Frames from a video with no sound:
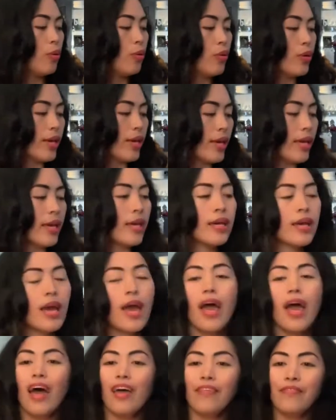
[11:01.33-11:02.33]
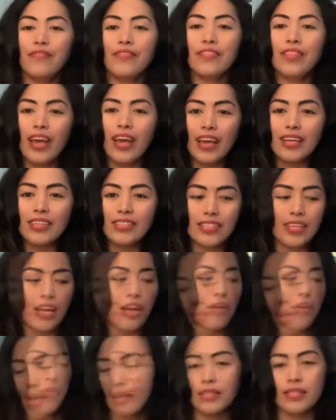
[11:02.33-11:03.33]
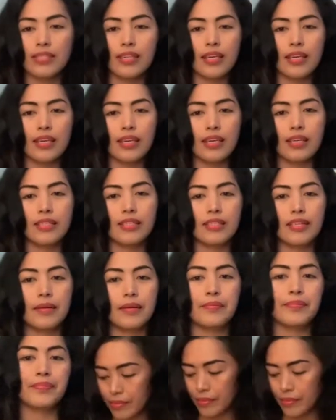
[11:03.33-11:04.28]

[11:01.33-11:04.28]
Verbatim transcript: Okay? And next unboxing is um,